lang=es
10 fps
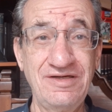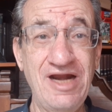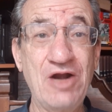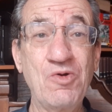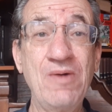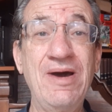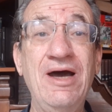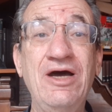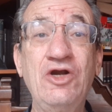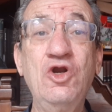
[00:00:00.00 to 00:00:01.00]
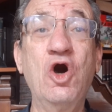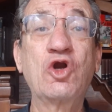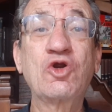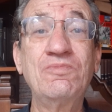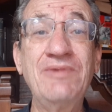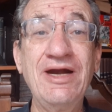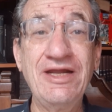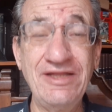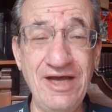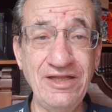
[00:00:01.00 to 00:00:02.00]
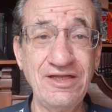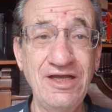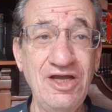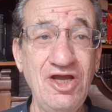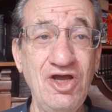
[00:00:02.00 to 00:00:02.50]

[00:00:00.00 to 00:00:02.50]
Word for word: la nueva normalidad,